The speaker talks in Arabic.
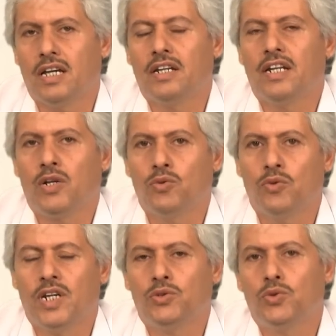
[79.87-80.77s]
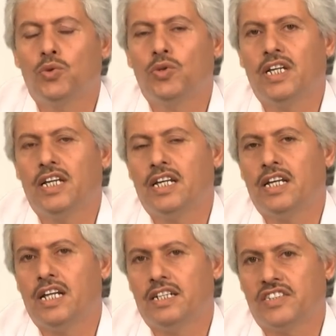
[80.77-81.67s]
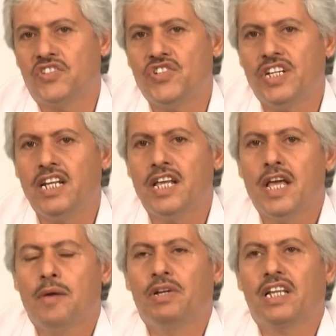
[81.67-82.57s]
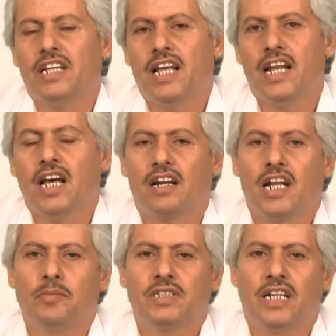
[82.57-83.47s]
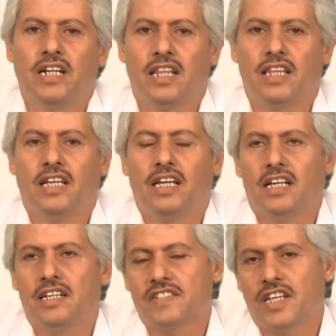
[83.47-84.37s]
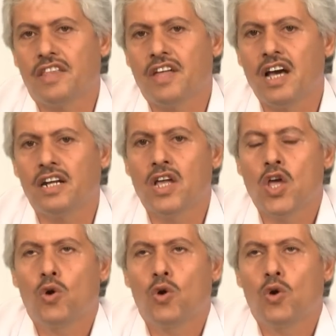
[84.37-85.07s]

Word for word: نحن ندعوه للتسجيل من خلال الرابط الذي سيظهر